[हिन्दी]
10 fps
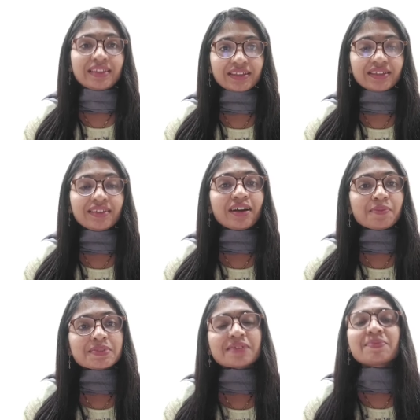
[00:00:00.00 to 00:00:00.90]
लेकिन
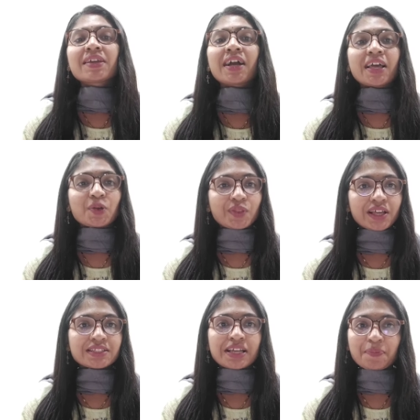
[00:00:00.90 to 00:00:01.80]
हम सभी का
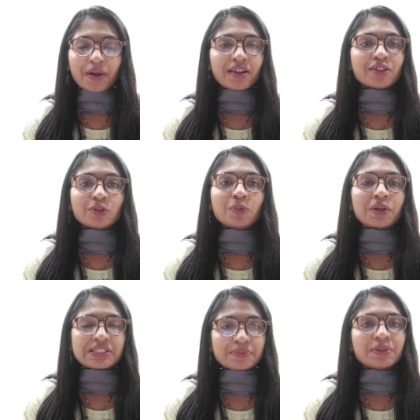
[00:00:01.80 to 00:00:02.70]
अयोध्या जा पाना तो
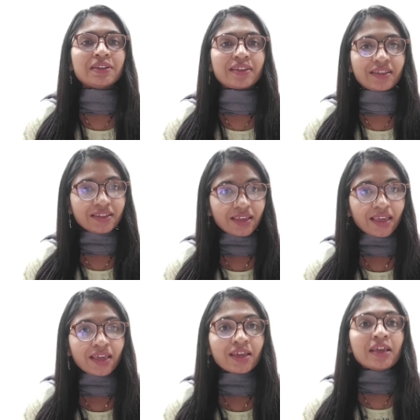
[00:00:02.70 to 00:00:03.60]
पॉसिबल नहीं
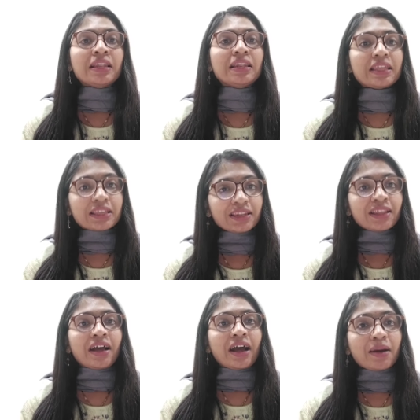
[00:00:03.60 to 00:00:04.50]
है
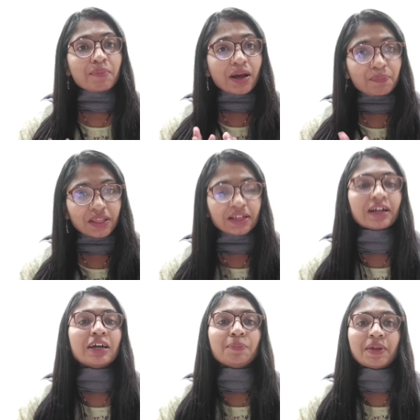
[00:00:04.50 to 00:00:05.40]
लेकिन हम अपने
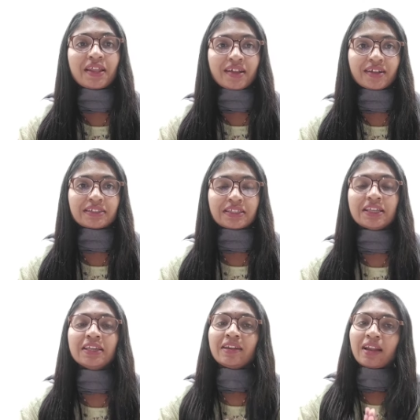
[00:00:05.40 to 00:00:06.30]
घर पे रह करके
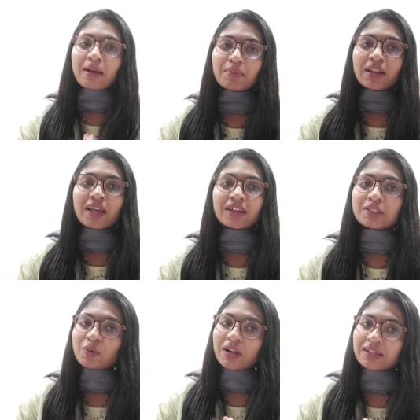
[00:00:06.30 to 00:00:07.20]
ही रामलला की
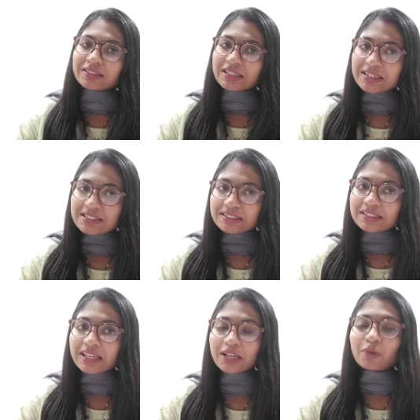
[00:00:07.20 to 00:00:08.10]
स्वागत कर
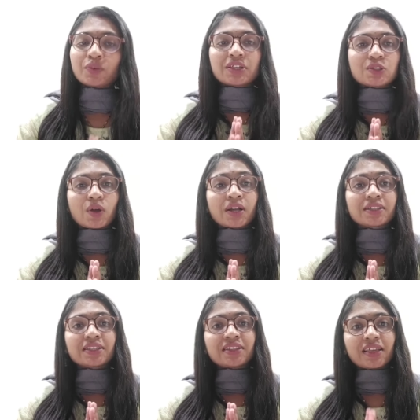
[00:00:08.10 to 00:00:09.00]
सकते हैं उनके
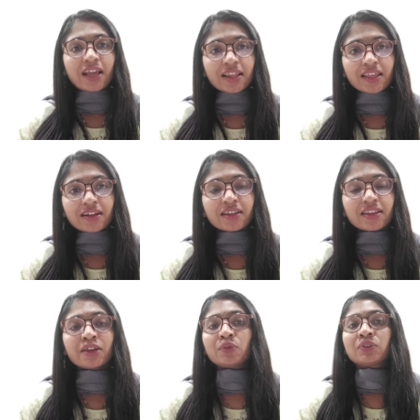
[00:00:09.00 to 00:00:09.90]
स्वागत की तैयारियां
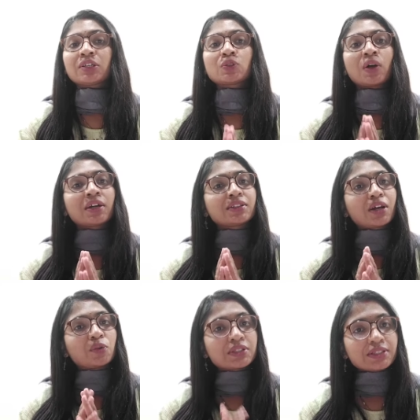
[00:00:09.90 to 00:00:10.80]
करिए उनके स्वागत
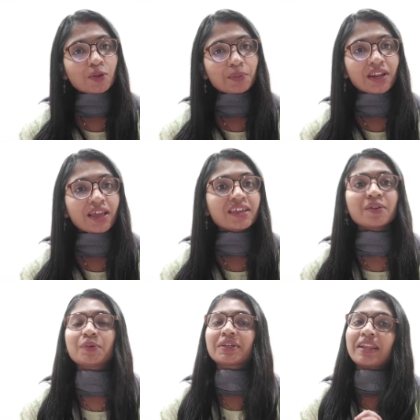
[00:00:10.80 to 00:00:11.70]
का उत्सव
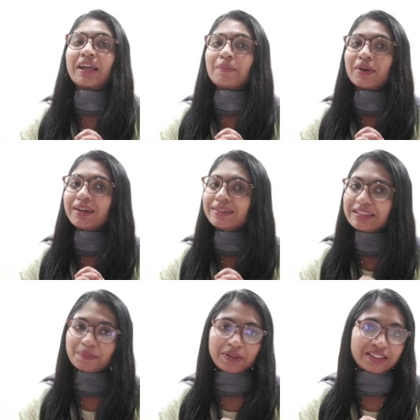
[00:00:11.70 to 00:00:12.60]
मनाइए उनके नाम का
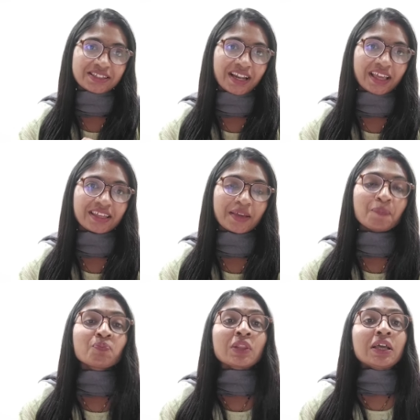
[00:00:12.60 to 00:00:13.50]
दीपक जलाइए